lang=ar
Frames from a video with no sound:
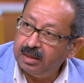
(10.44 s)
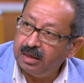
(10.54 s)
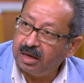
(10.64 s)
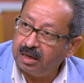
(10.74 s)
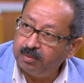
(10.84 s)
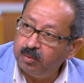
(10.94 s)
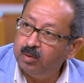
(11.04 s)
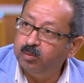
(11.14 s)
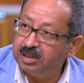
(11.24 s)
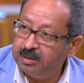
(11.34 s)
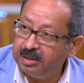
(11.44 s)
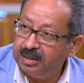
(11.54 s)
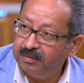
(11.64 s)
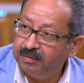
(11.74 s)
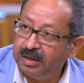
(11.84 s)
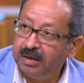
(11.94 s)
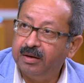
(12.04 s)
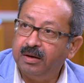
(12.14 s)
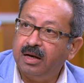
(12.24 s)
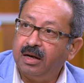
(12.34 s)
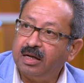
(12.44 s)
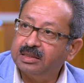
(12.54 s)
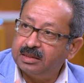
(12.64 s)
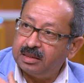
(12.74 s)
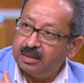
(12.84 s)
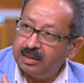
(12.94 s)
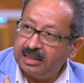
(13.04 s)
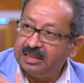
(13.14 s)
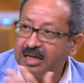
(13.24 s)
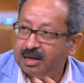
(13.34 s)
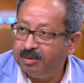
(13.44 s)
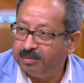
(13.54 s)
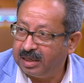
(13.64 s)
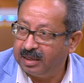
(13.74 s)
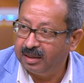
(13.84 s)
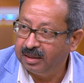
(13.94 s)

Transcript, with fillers: العرب والمسلمين في العصر الذهبي بتاعنا